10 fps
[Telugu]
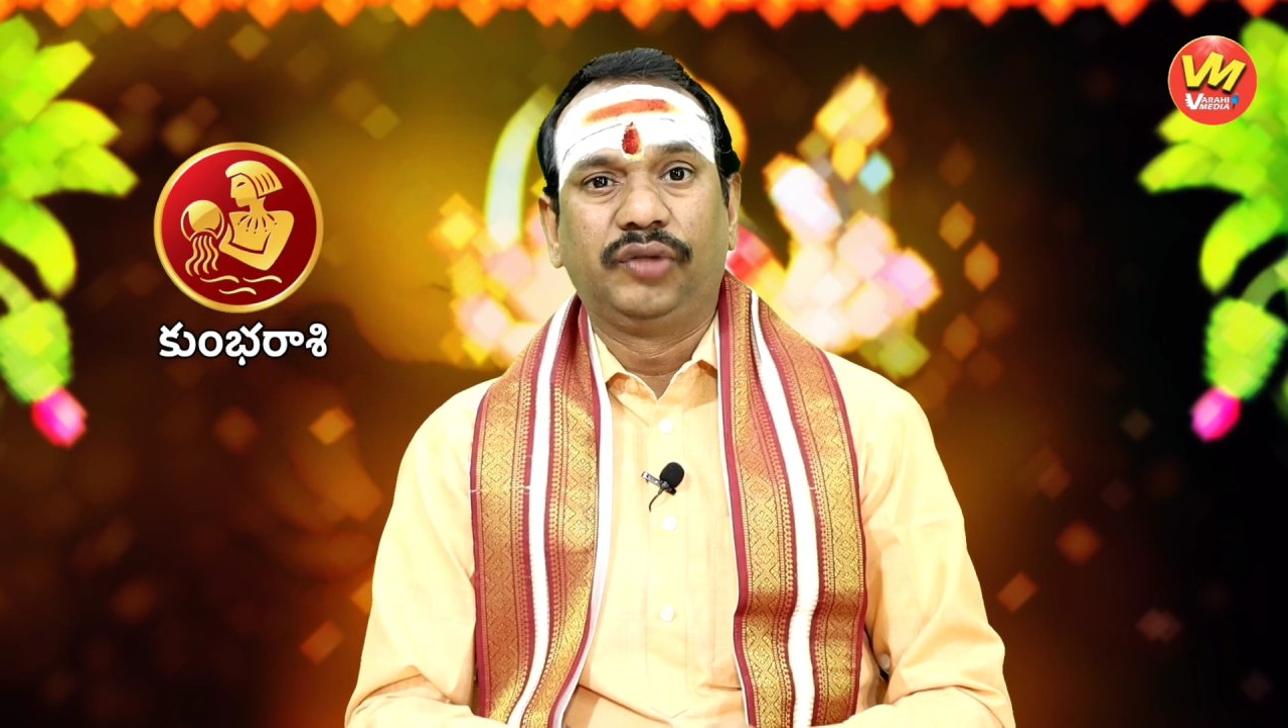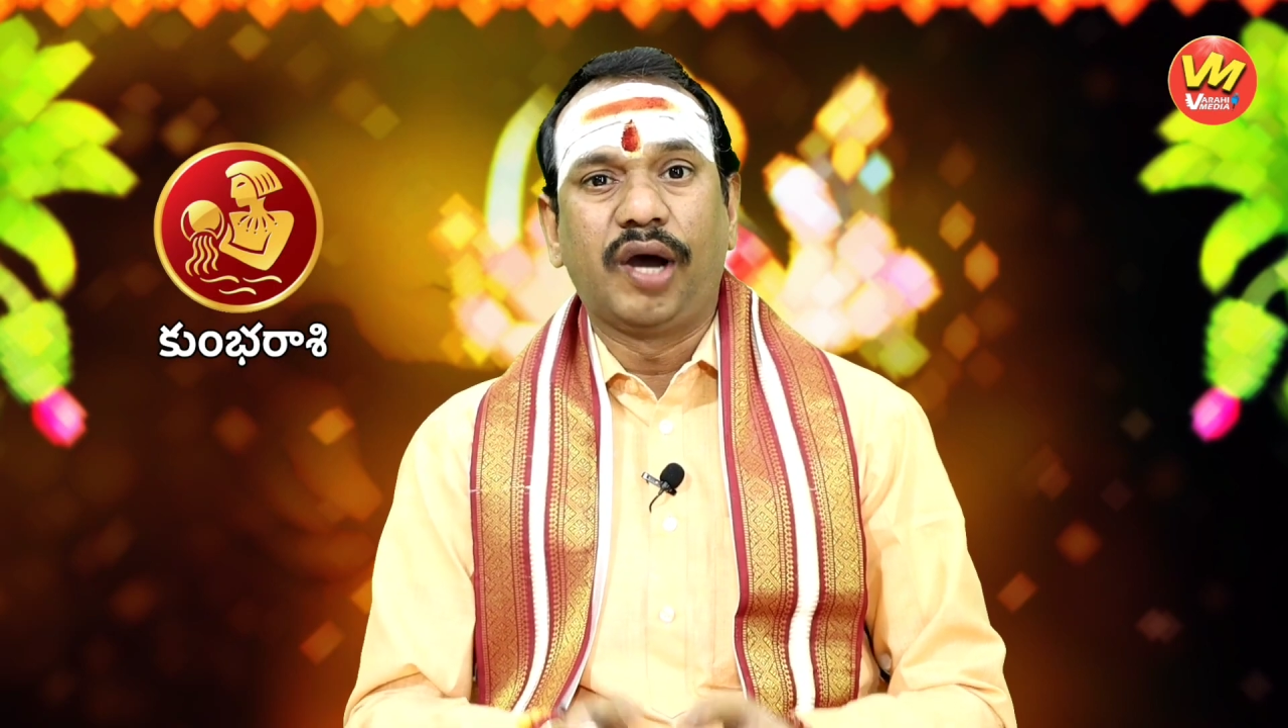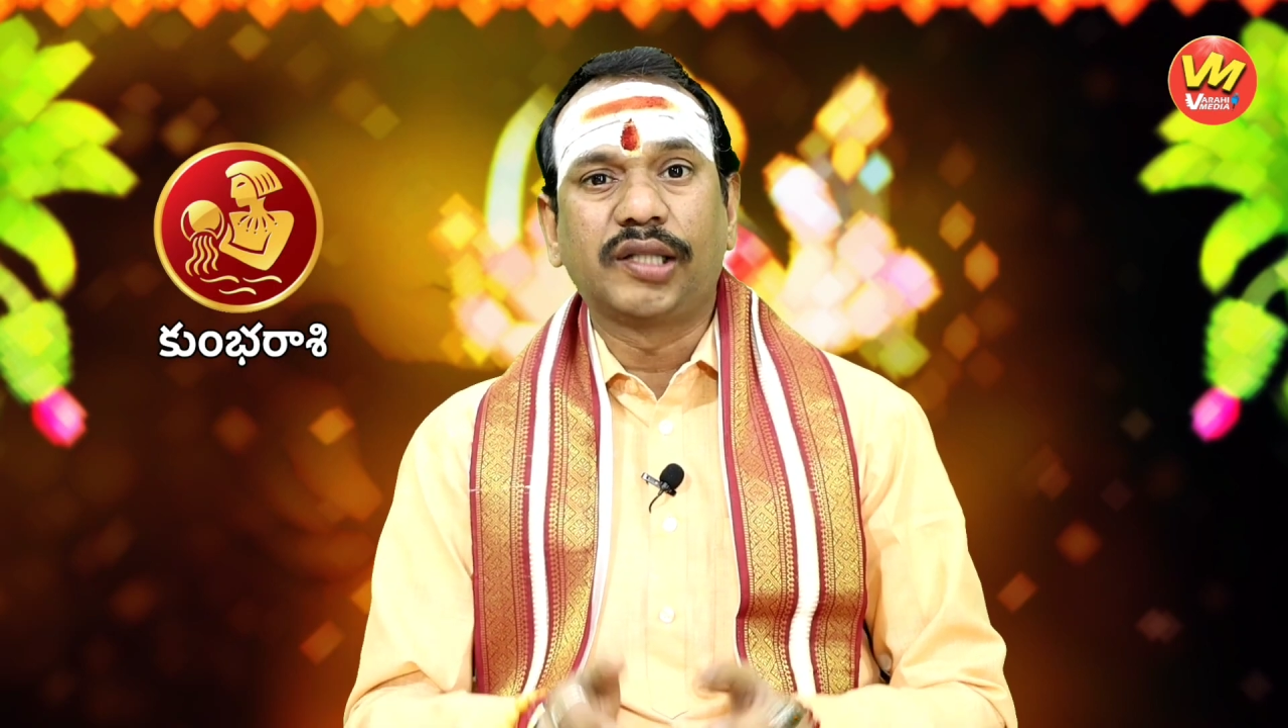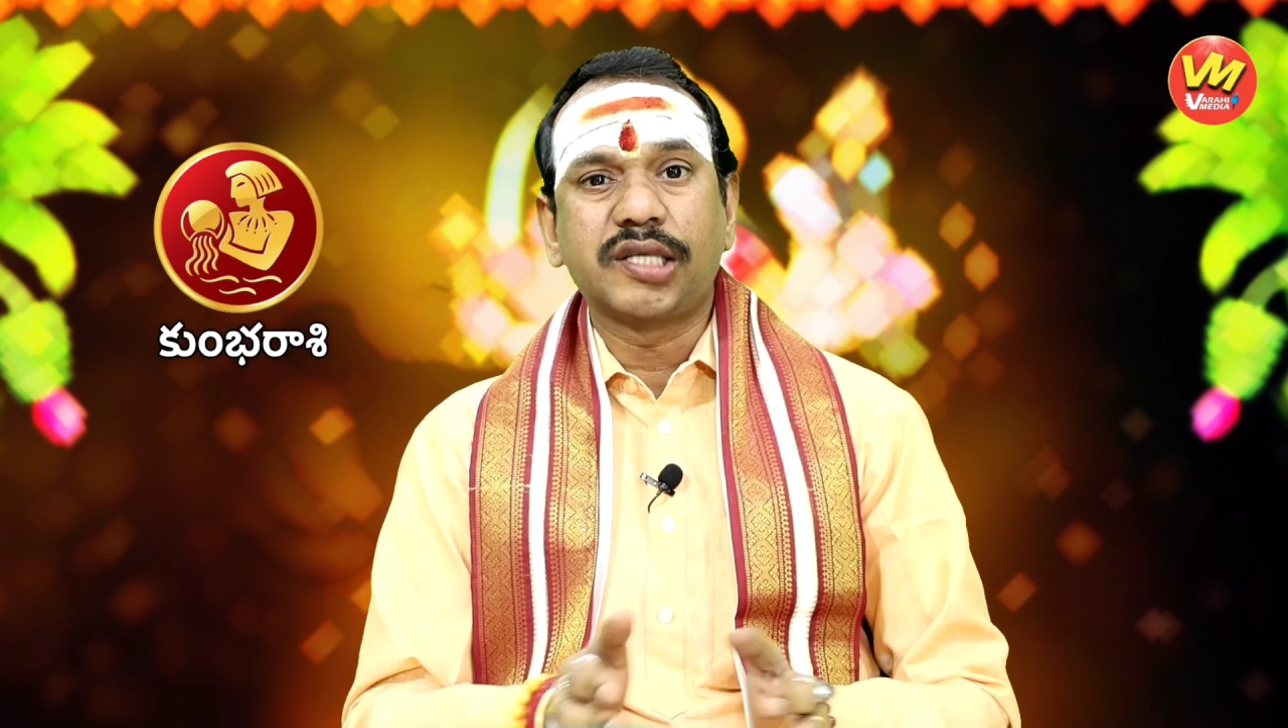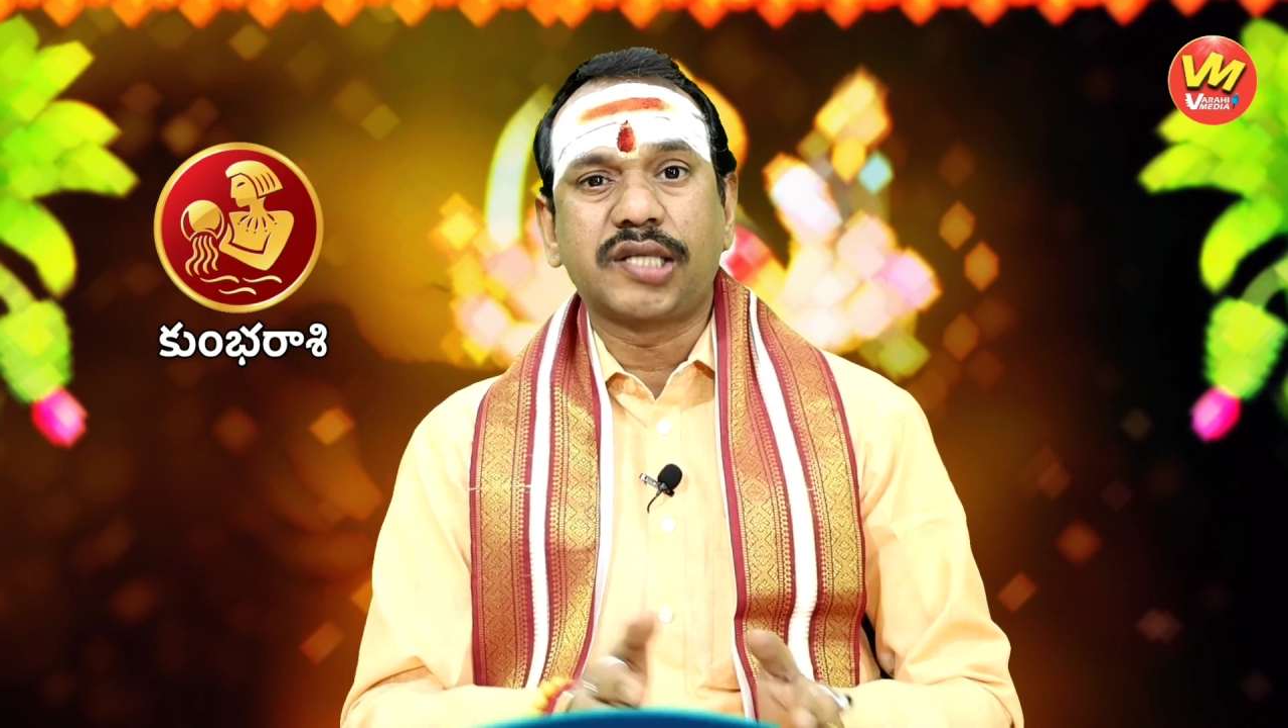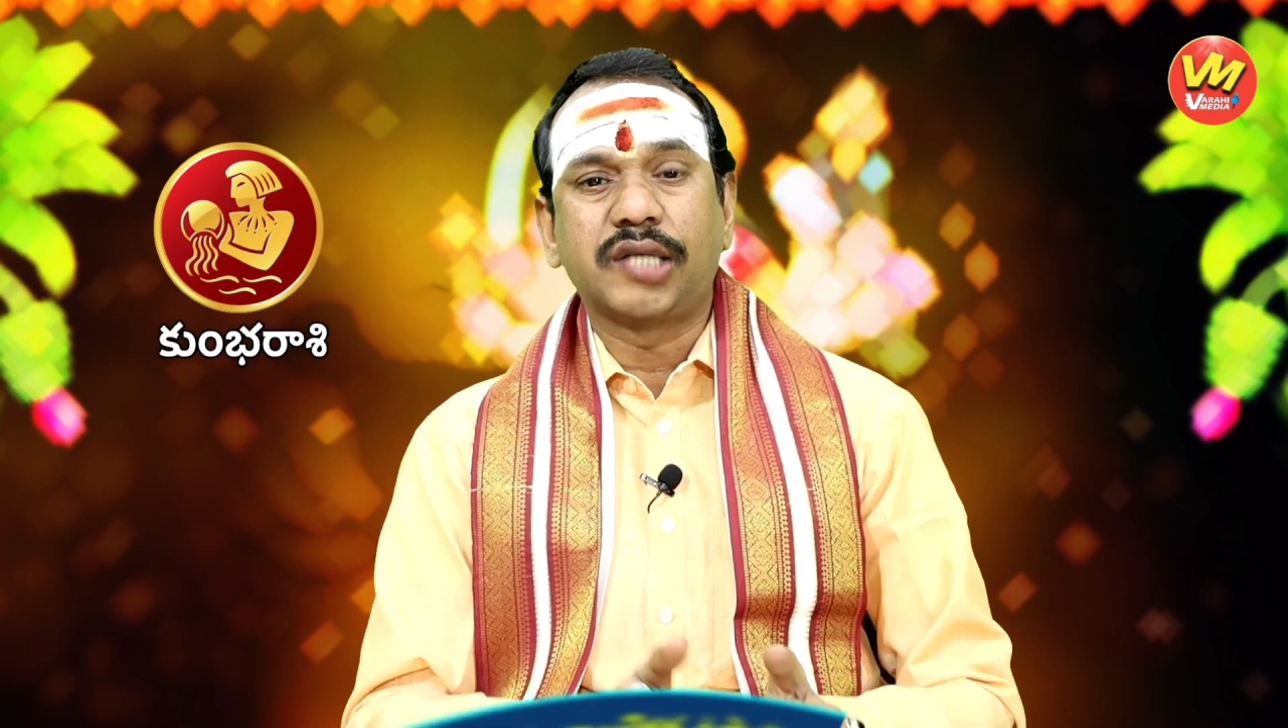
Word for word: ద్వాదశ